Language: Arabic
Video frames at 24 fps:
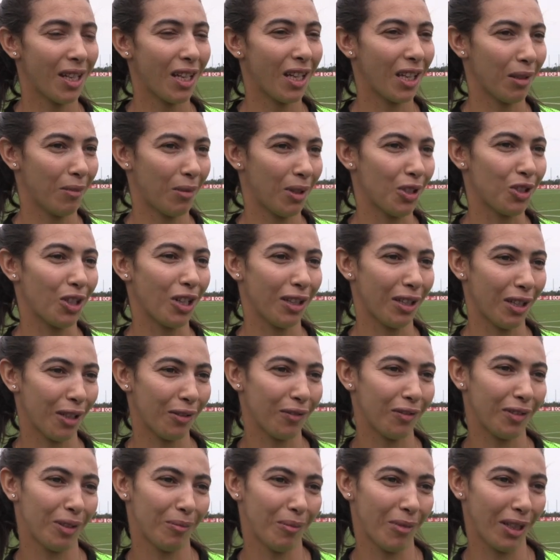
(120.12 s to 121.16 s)
حكمه ان شاء الله
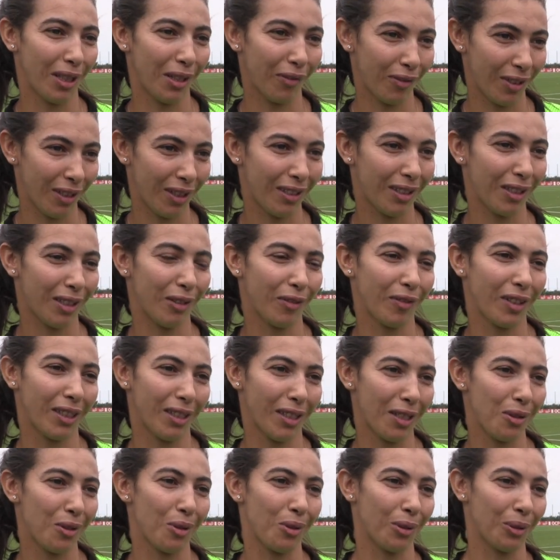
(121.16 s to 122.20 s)
في المغرب في هاد
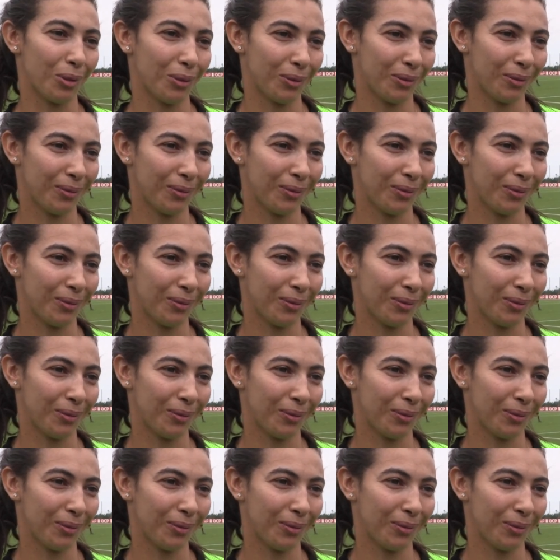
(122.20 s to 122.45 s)
لا سيزون